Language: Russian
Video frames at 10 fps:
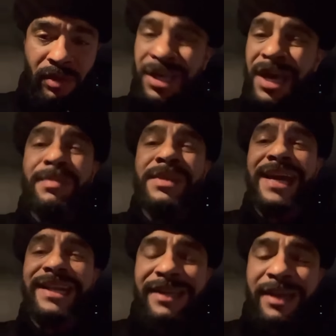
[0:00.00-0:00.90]
Я
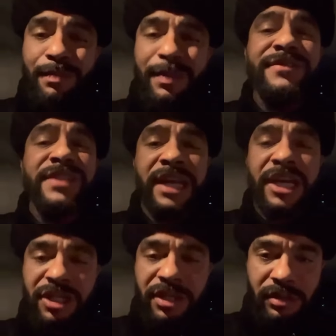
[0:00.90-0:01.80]
обязательно при
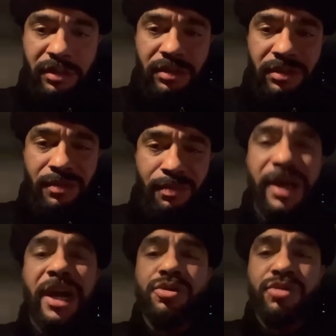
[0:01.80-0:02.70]
встрече
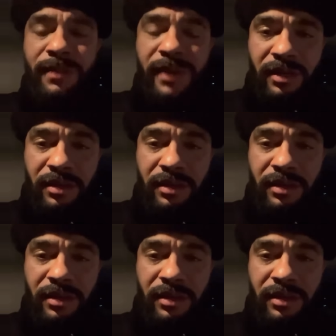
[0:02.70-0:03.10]
покажу тебе,